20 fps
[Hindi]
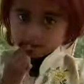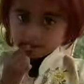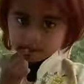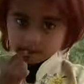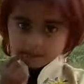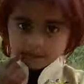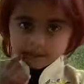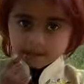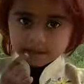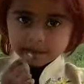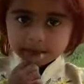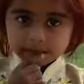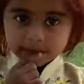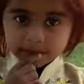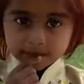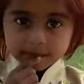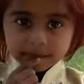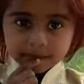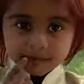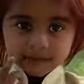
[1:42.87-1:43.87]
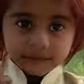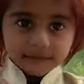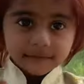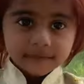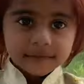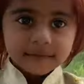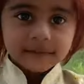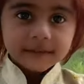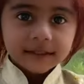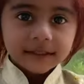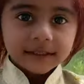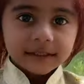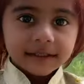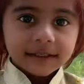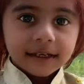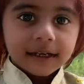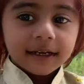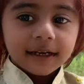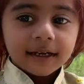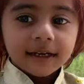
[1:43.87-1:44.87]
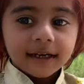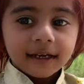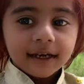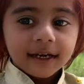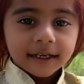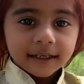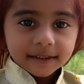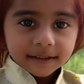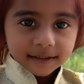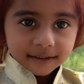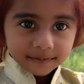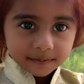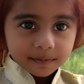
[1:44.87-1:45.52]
दुआ को भी भूख लगी है हाँ